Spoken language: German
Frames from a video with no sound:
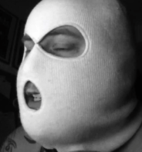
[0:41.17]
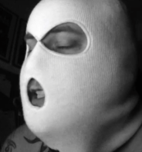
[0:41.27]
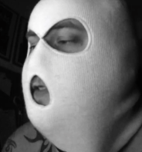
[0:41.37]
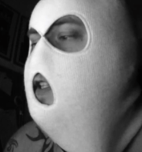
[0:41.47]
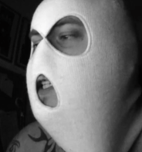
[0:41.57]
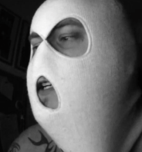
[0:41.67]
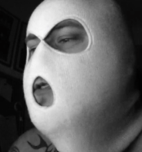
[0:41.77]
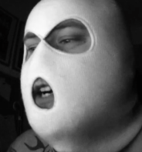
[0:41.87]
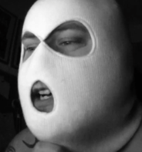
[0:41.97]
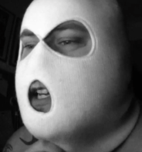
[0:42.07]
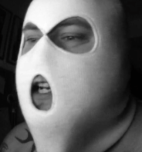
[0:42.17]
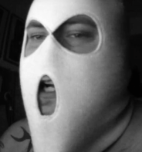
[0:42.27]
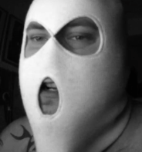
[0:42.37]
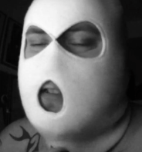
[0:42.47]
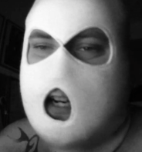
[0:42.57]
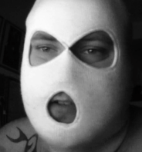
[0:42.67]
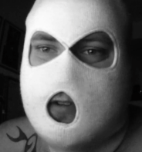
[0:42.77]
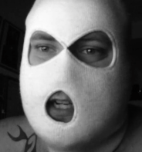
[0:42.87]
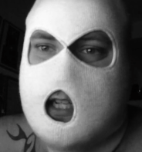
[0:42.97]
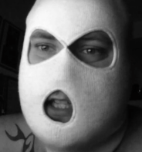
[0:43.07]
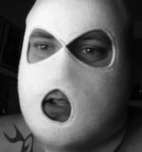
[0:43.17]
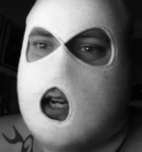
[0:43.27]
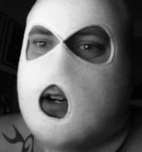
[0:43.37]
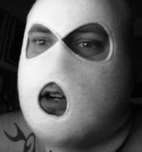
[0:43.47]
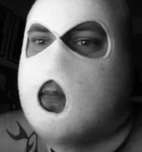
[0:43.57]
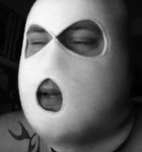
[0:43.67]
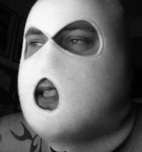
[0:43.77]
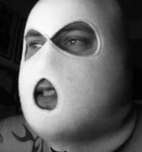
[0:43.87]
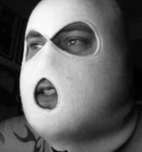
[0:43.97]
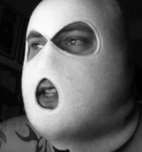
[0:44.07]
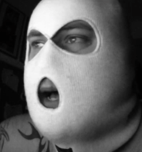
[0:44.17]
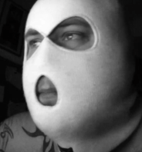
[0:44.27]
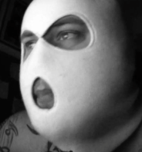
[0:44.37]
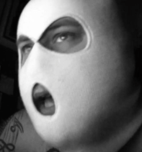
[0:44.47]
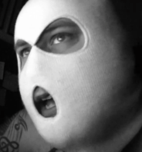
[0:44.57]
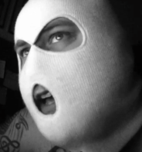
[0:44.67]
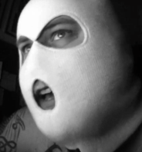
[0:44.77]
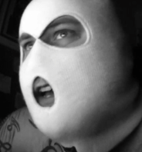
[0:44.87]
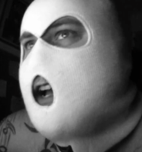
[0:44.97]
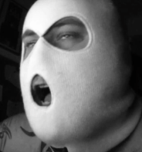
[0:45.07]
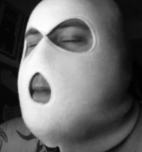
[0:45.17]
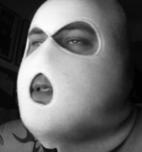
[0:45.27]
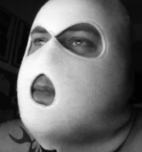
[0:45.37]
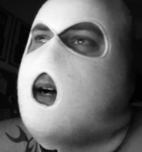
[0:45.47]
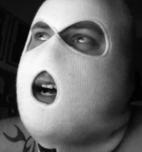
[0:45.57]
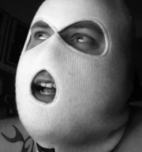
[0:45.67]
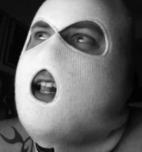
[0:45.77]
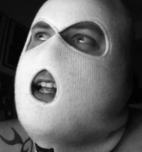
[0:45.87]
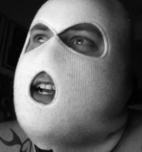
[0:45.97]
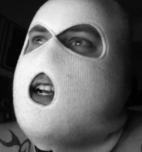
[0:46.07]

das wird ja nur in der Quali verliehen oder auch bestes Comeback gab es mal.